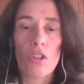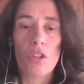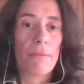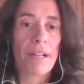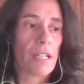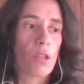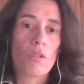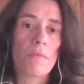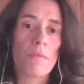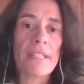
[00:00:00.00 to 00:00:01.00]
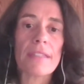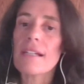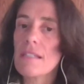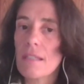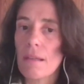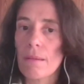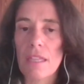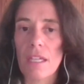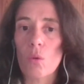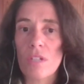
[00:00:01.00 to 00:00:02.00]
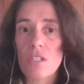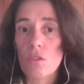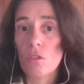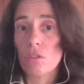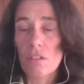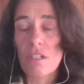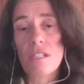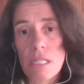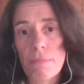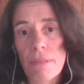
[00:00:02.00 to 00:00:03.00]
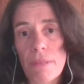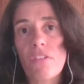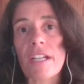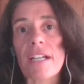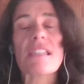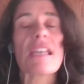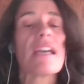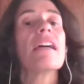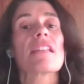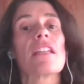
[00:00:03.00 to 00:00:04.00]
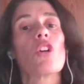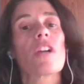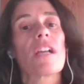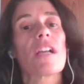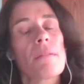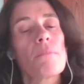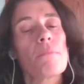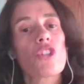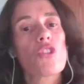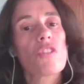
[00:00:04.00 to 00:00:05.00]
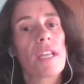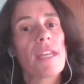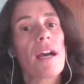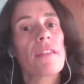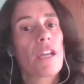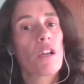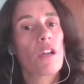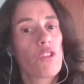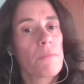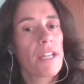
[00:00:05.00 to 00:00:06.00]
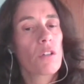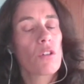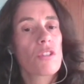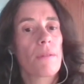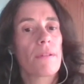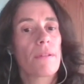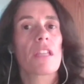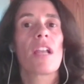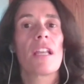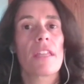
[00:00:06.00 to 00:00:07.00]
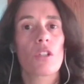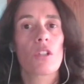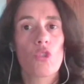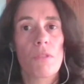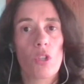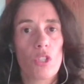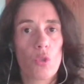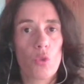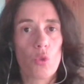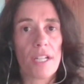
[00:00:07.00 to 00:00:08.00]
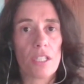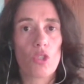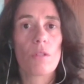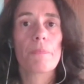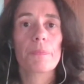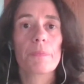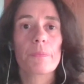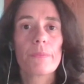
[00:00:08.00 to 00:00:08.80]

11-2020 que establece unas condiciones específicas, sino que el reembolso se haría de conformidad con lo establecido en la Ley de Consumidores y Usuarios.